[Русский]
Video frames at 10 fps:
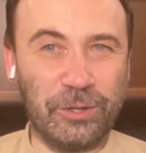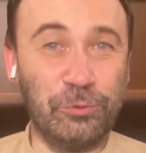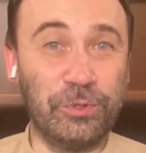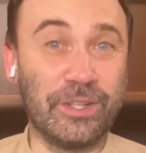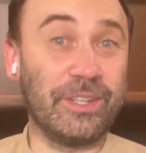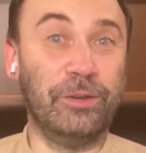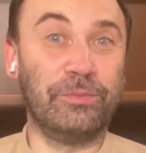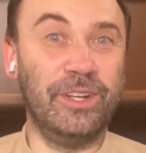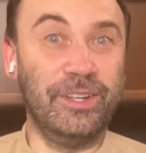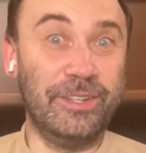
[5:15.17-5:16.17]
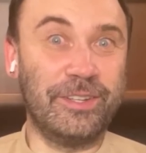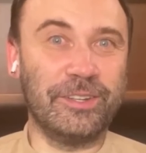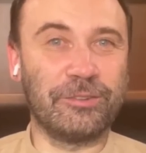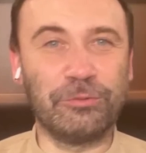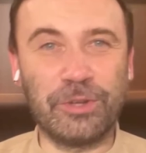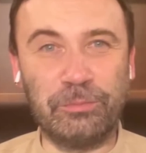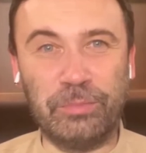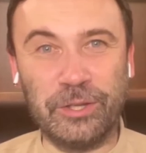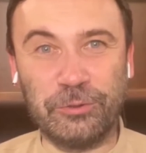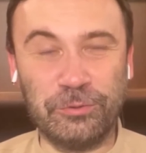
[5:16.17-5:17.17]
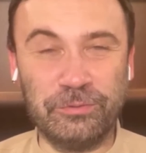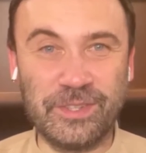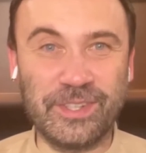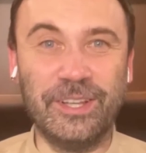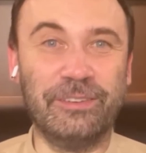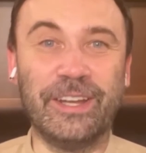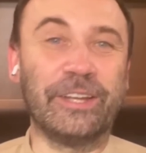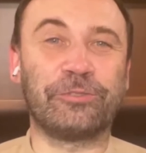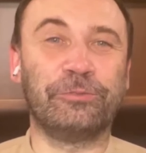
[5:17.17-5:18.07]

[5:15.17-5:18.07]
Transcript: какую на самом деле интересную компанию он возглавляет,